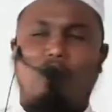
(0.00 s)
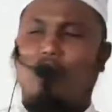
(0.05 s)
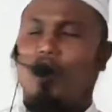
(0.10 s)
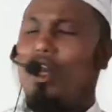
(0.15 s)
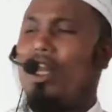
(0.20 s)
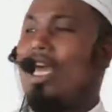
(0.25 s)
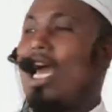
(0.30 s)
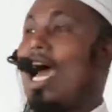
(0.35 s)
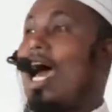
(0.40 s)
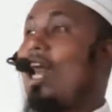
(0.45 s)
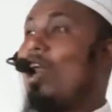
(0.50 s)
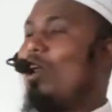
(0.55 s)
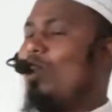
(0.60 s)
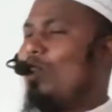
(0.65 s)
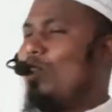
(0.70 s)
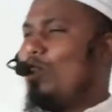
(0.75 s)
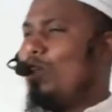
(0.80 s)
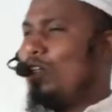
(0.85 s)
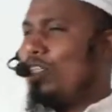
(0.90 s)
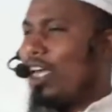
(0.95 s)
মনে
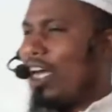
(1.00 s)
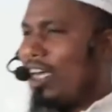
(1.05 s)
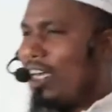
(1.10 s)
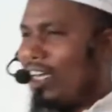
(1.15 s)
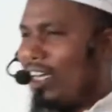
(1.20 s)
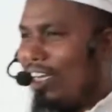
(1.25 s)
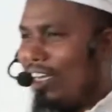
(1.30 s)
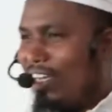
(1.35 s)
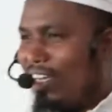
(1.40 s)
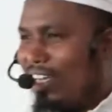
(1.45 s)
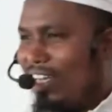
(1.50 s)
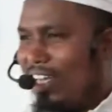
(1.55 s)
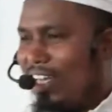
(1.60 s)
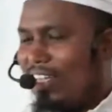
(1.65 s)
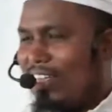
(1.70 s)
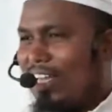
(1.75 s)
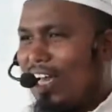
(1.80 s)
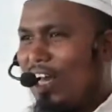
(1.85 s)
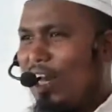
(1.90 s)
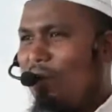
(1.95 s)
আনন্দ জাগে
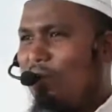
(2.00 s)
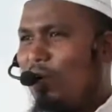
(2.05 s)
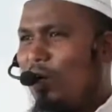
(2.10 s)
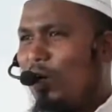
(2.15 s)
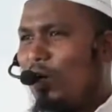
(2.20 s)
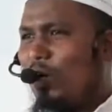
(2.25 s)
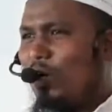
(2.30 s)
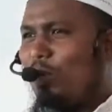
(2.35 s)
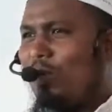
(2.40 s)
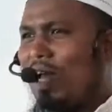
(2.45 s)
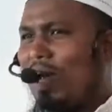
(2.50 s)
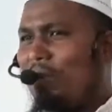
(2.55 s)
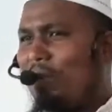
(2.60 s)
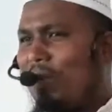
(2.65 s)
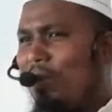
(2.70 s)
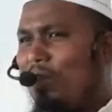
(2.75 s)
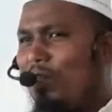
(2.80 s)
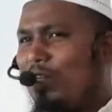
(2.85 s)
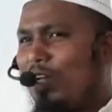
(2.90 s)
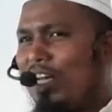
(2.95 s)
তাহলে মনে করবেন
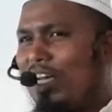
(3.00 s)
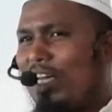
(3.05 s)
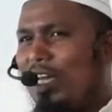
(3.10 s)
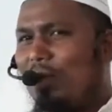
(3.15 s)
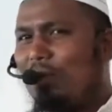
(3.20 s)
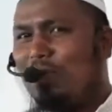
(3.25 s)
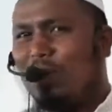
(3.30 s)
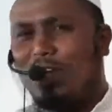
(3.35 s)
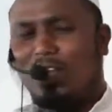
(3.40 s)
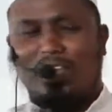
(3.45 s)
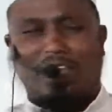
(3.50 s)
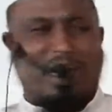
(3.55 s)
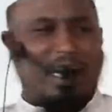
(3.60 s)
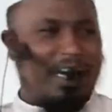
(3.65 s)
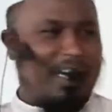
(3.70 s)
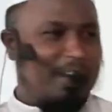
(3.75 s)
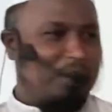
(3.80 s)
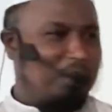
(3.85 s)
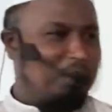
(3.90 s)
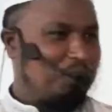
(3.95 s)
আপনার ভিতরে কৃপণতা
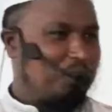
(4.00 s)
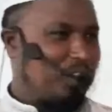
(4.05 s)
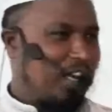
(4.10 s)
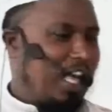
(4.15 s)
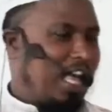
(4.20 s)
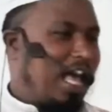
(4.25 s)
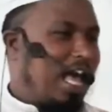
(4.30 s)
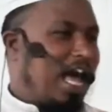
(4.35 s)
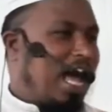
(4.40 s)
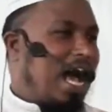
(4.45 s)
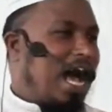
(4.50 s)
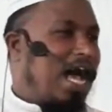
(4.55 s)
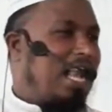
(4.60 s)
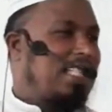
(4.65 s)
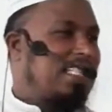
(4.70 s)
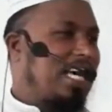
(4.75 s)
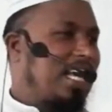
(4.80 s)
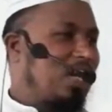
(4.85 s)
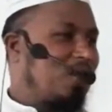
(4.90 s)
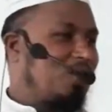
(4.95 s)
নাই আর
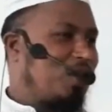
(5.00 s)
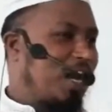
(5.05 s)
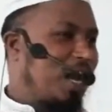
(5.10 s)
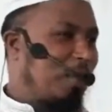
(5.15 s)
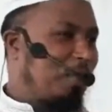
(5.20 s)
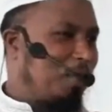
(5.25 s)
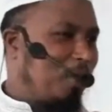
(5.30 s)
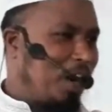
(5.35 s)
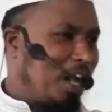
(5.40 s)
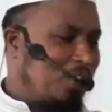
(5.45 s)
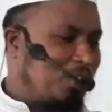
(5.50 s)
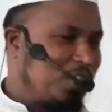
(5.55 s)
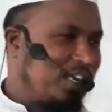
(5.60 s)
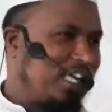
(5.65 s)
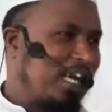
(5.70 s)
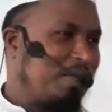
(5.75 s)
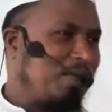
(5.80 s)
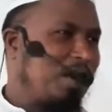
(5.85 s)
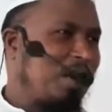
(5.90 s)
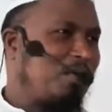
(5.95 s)
দান করার পরে
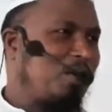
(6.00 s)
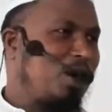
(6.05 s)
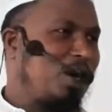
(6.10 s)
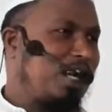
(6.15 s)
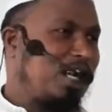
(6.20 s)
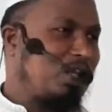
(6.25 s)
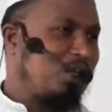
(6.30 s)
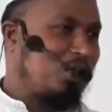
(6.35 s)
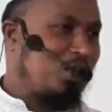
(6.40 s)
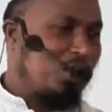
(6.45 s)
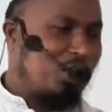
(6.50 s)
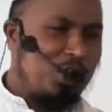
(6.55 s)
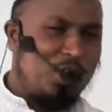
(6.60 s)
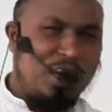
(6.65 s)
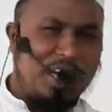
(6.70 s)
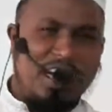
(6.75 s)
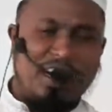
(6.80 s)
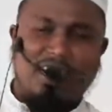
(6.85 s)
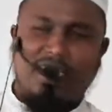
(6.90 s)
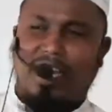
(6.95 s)
যদি আপনার মনটা ছোটো
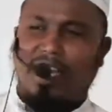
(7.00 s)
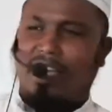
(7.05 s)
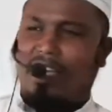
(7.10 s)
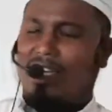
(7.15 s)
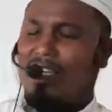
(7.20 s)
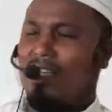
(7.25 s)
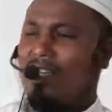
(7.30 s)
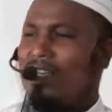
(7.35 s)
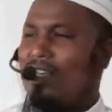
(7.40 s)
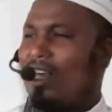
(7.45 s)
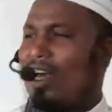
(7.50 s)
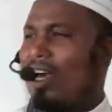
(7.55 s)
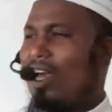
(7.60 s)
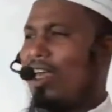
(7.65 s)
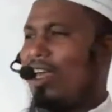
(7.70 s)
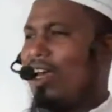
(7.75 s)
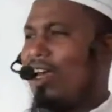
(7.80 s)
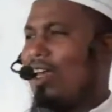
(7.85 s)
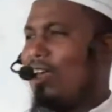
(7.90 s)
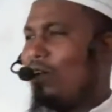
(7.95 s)
হয়ে যায়
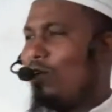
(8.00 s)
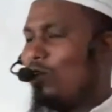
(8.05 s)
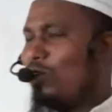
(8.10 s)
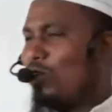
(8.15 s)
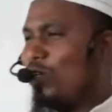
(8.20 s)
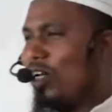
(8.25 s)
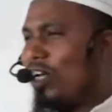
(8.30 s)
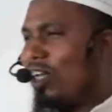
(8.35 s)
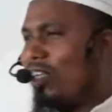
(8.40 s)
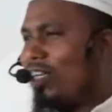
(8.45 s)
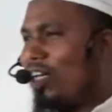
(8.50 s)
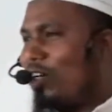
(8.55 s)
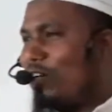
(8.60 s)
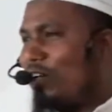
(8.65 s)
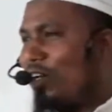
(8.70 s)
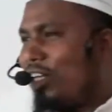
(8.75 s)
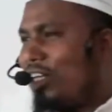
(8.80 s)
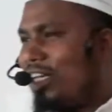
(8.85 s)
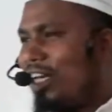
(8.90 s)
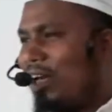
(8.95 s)
আয় হায় কত টাকা দান
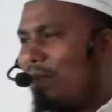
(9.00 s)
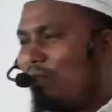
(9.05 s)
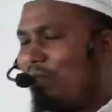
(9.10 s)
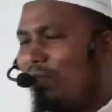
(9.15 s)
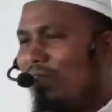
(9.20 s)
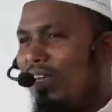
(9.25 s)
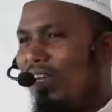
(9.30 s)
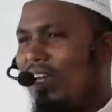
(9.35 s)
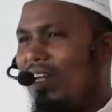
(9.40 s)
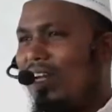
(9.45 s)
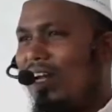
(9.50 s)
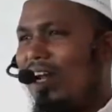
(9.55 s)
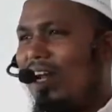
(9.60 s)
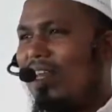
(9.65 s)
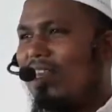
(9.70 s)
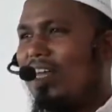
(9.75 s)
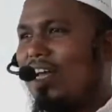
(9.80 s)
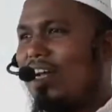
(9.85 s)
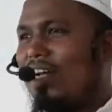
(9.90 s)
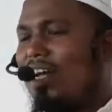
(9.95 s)
করে দিলাম এই
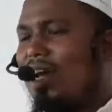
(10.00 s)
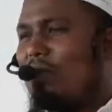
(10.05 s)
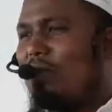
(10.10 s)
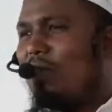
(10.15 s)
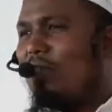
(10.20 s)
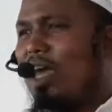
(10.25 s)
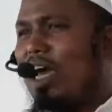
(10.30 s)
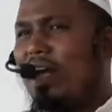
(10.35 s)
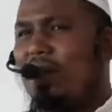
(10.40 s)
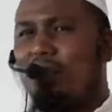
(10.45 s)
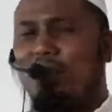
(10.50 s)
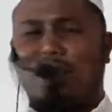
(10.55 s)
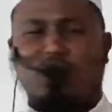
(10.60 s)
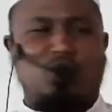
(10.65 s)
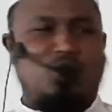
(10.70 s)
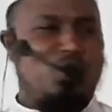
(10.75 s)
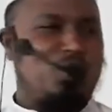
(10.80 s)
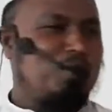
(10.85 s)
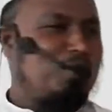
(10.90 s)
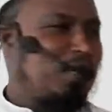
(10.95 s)
টাকাটা থাকলে আমি এক মাস
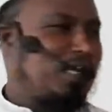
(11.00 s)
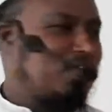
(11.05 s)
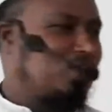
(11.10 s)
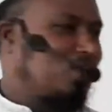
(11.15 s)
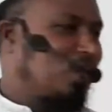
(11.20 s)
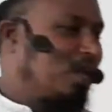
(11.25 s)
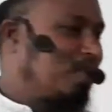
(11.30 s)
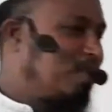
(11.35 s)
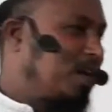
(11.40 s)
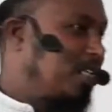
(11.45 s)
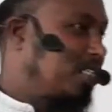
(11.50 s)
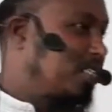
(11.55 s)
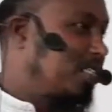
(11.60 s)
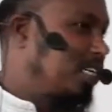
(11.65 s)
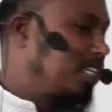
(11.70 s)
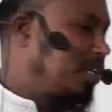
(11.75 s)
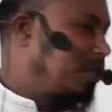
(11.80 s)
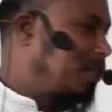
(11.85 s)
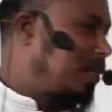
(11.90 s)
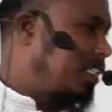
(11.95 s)
দুই মাস ছয় মাস
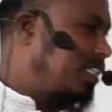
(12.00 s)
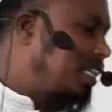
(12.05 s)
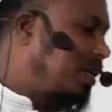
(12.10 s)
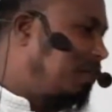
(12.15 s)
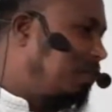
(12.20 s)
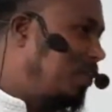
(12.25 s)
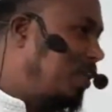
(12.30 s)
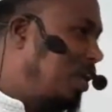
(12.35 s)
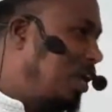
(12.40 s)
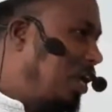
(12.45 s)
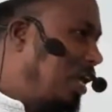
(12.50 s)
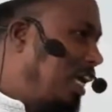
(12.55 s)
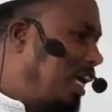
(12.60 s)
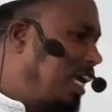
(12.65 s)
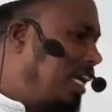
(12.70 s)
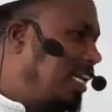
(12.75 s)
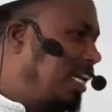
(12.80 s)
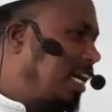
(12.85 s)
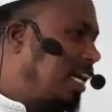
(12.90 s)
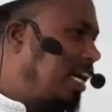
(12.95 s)
খেতে পারতাম
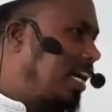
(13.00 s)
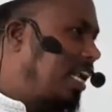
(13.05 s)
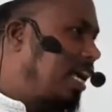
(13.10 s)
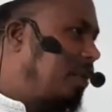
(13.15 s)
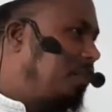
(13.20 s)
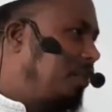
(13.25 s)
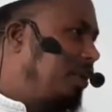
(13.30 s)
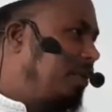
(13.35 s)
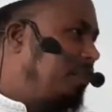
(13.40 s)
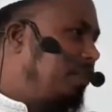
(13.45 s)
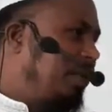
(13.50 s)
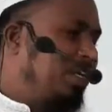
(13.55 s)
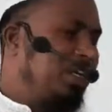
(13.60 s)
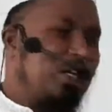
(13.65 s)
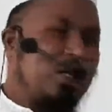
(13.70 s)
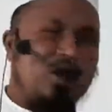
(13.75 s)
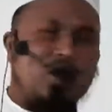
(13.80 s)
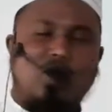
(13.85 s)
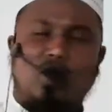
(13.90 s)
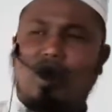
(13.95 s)
এই টাকাটা আমি
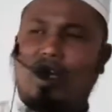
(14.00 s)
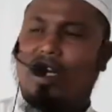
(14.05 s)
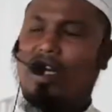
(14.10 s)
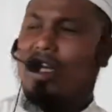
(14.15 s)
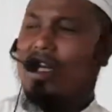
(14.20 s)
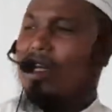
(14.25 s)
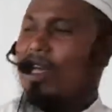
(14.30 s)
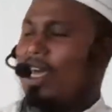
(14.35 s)
বিনিয়োগ করলে